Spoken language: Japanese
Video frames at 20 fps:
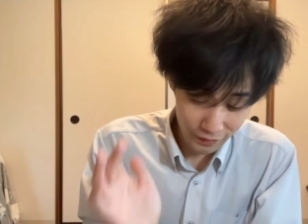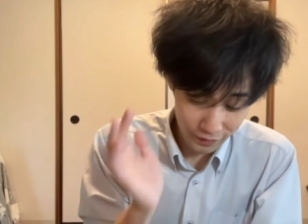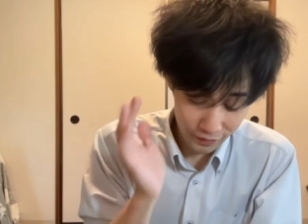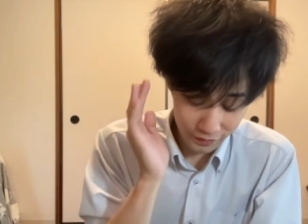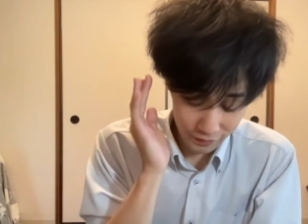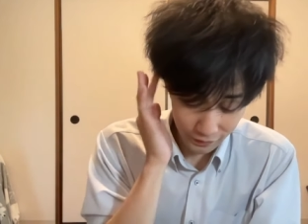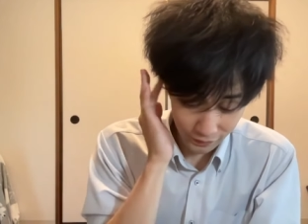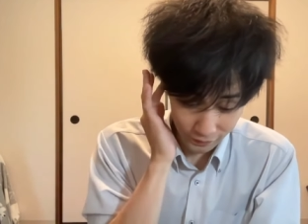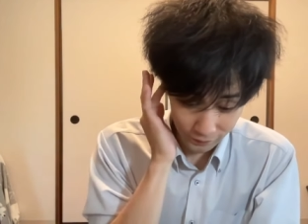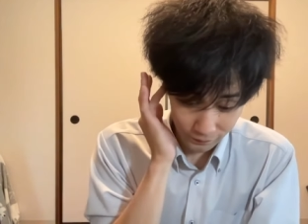
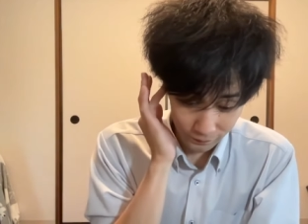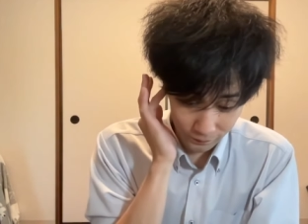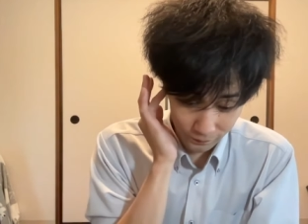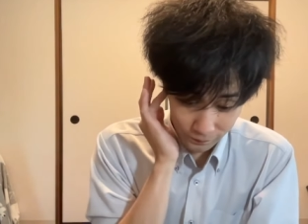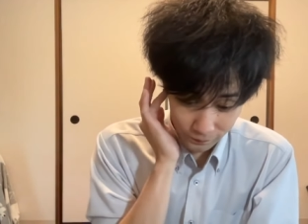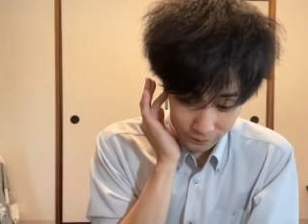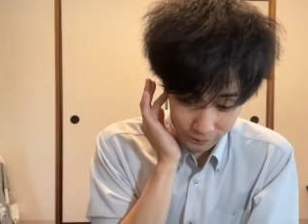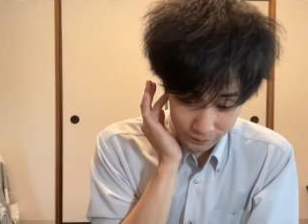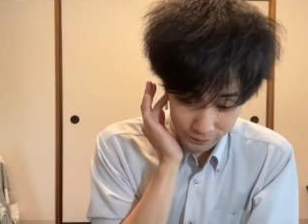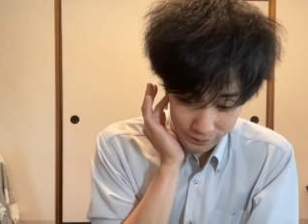光をろっ
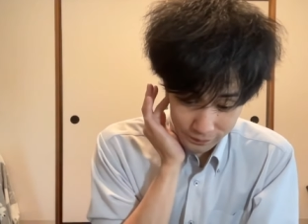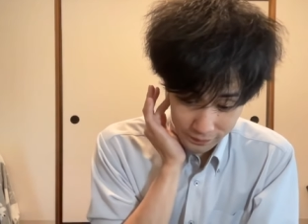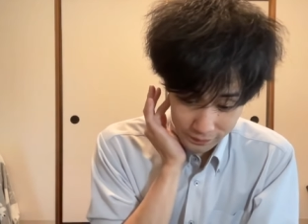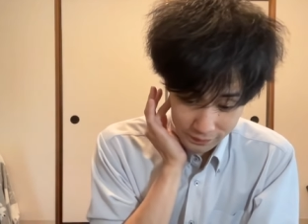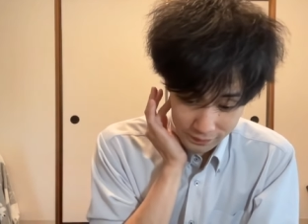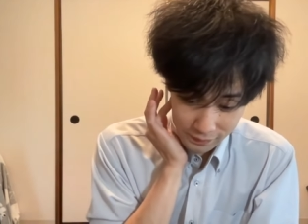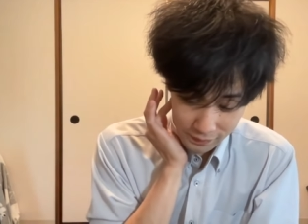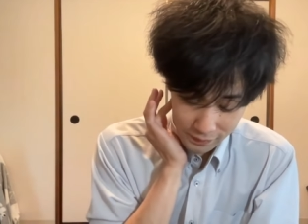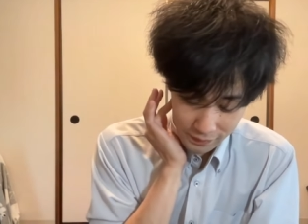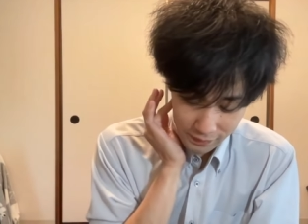こ以上つなげ
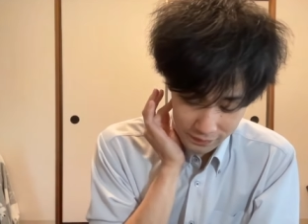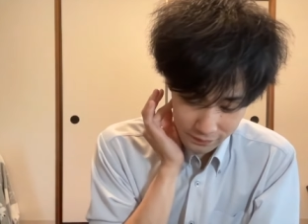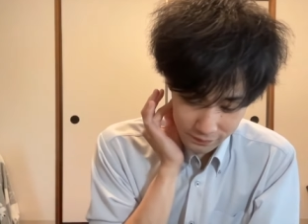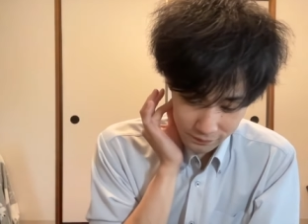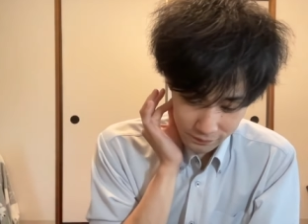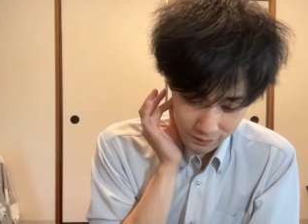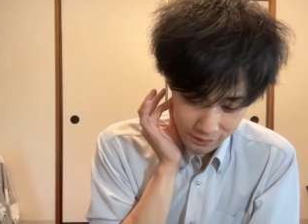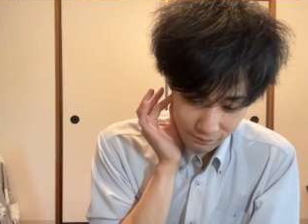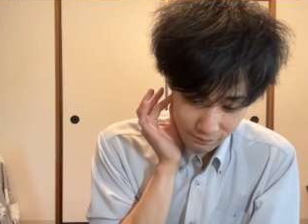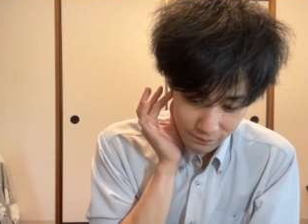です
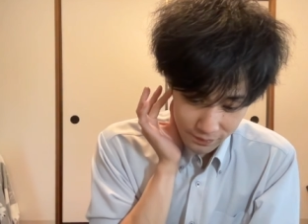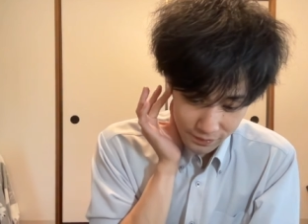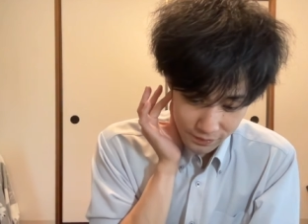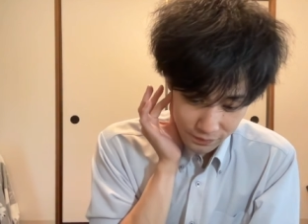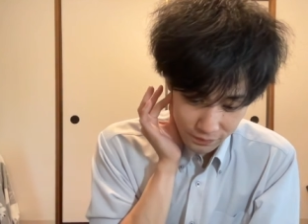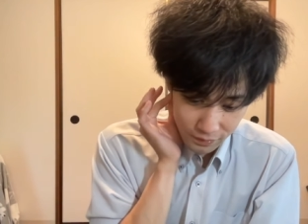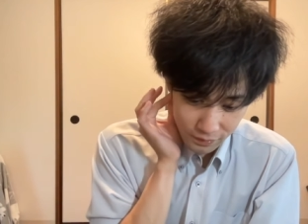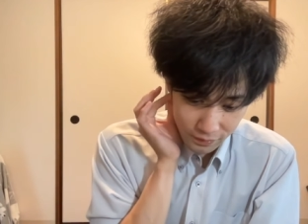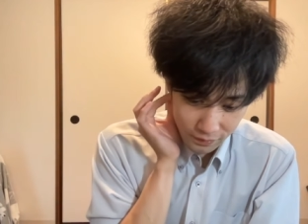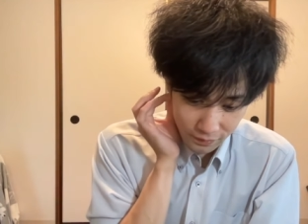とダメージ
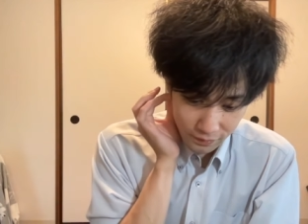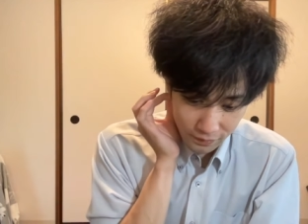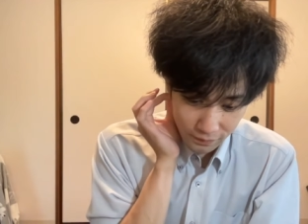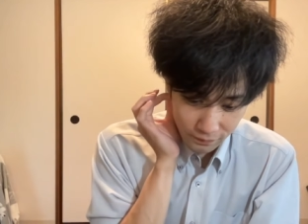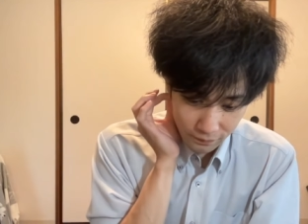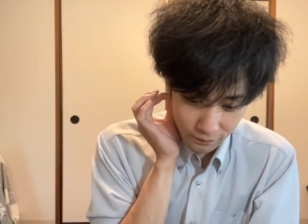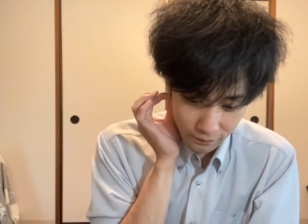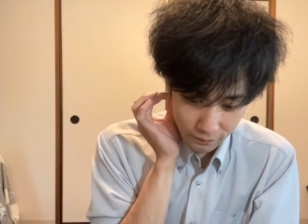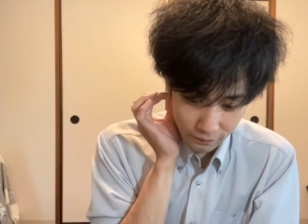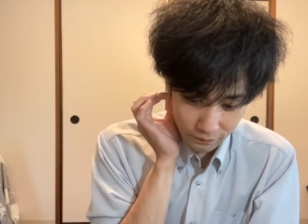を半減、
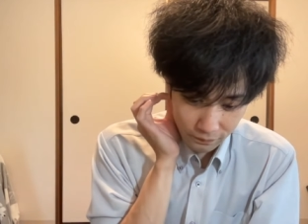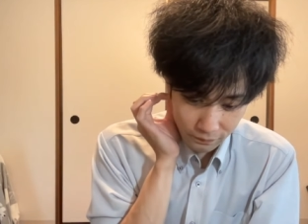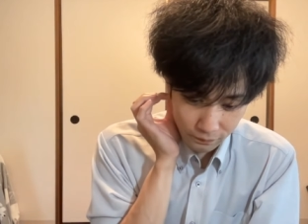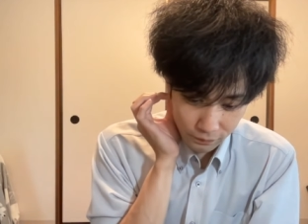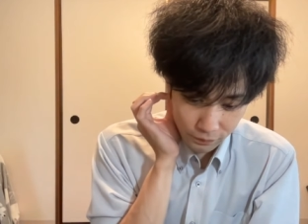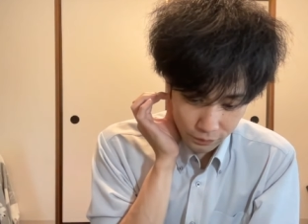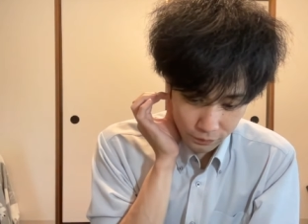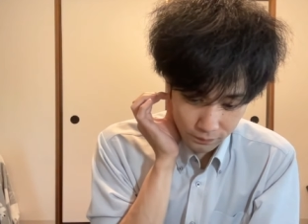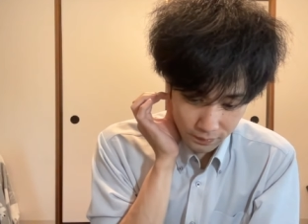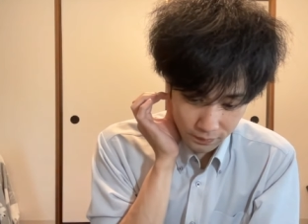攻撃力
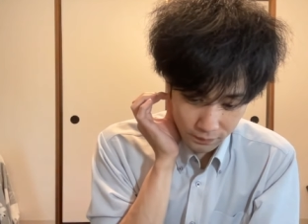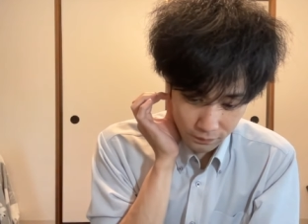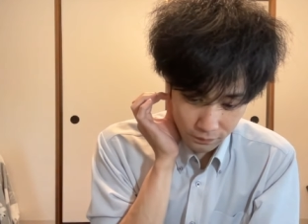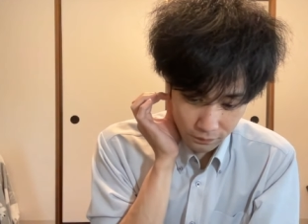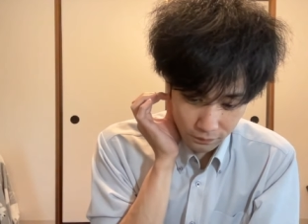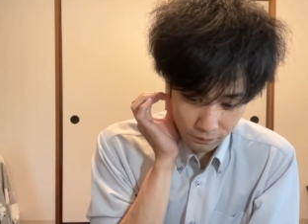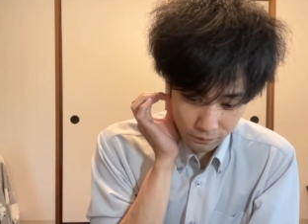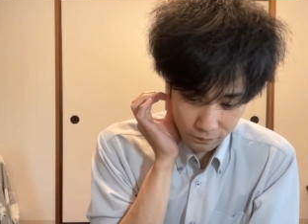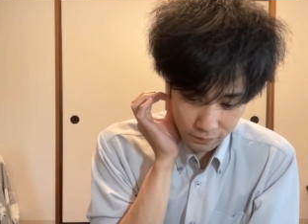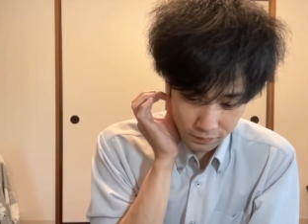ごじゅうばい、ご
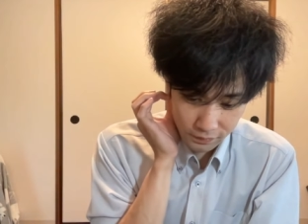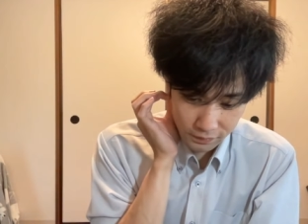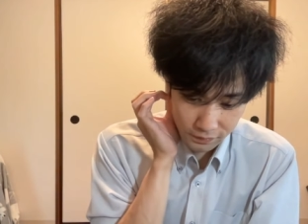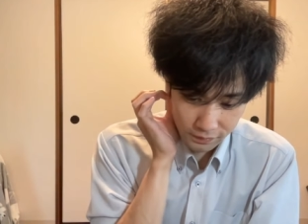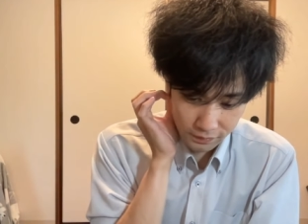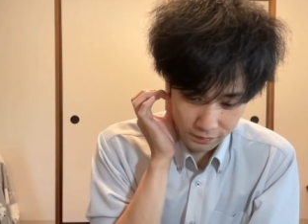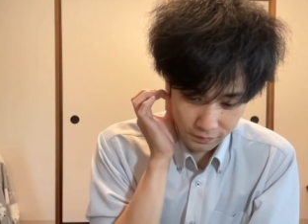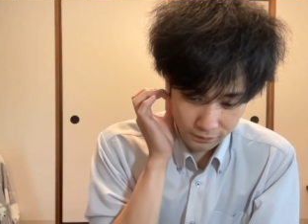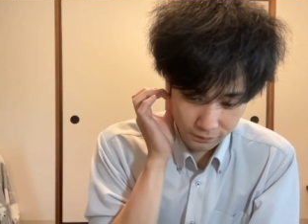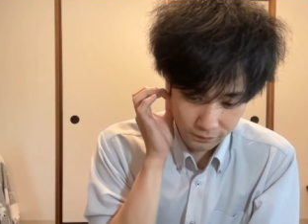コンボ加算、
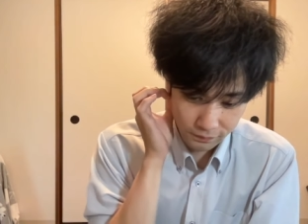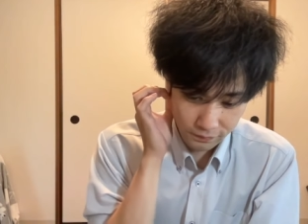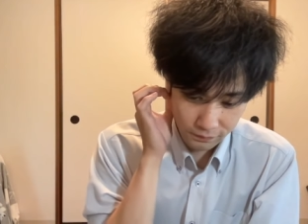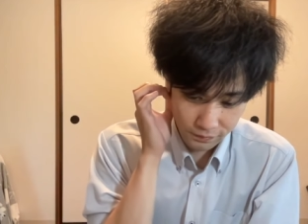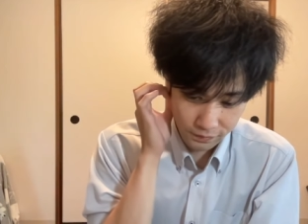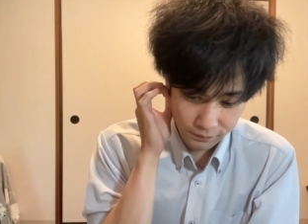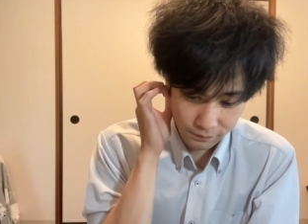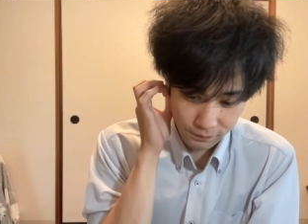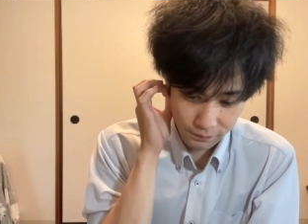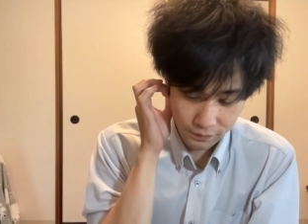光属性の
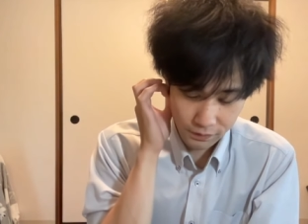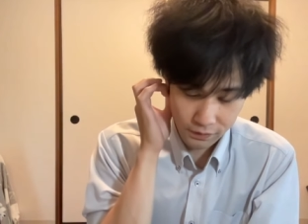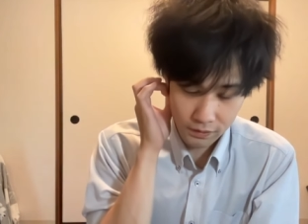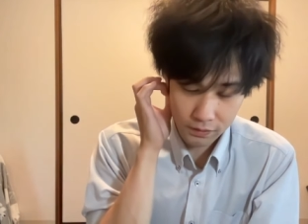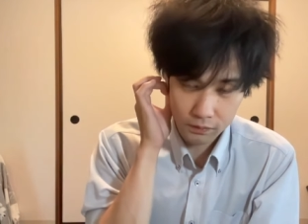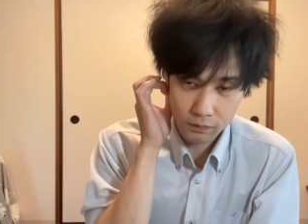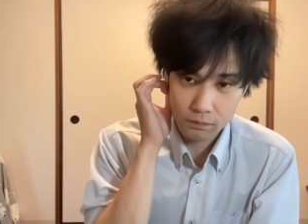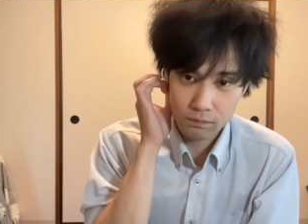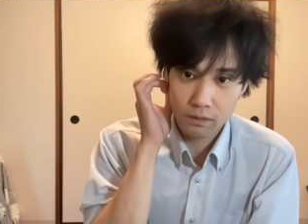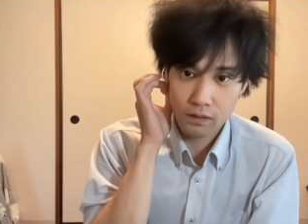エイチピー は にて
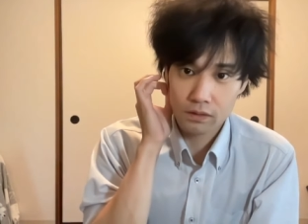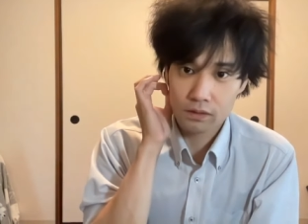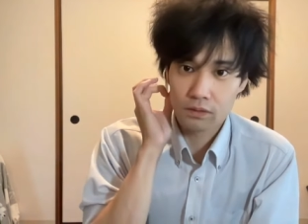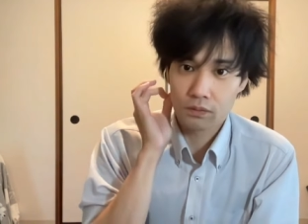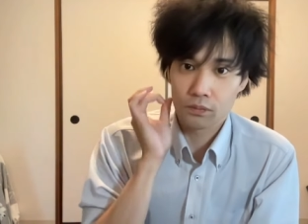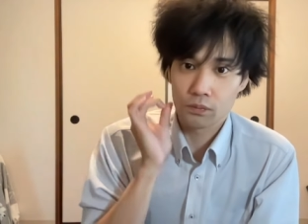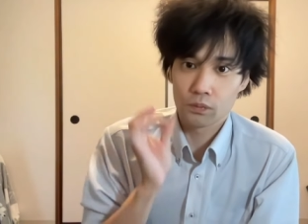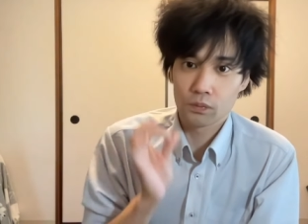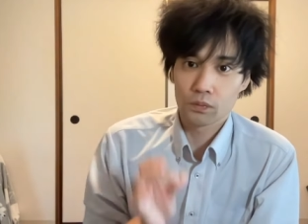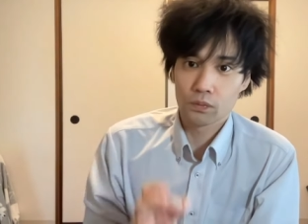んろくばい
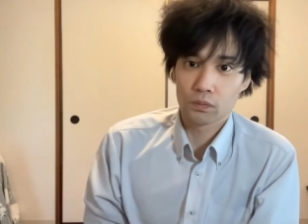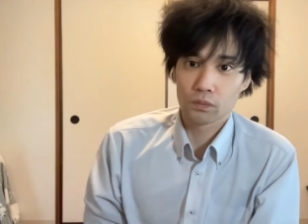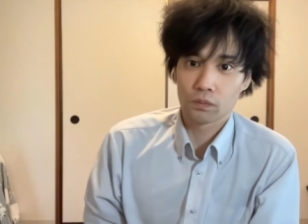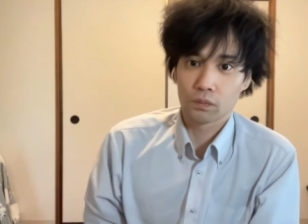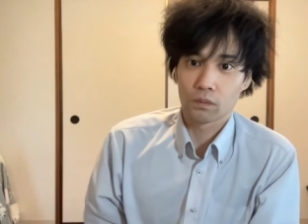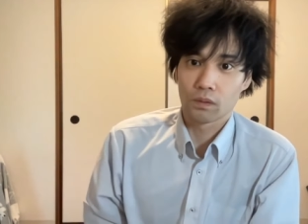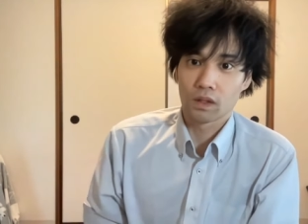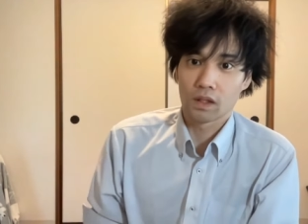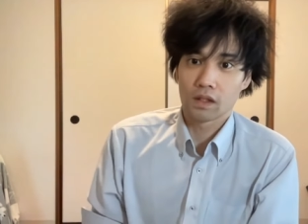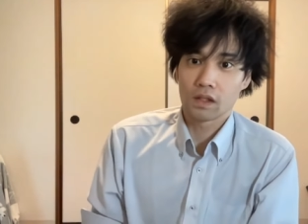というこ
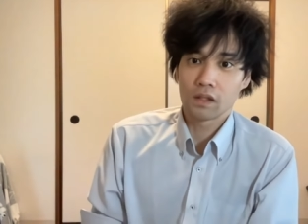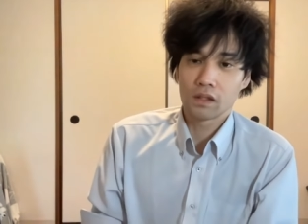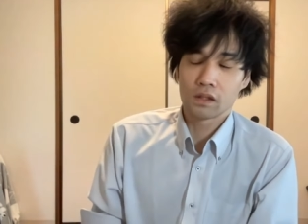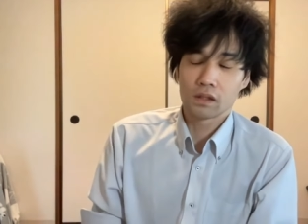とは、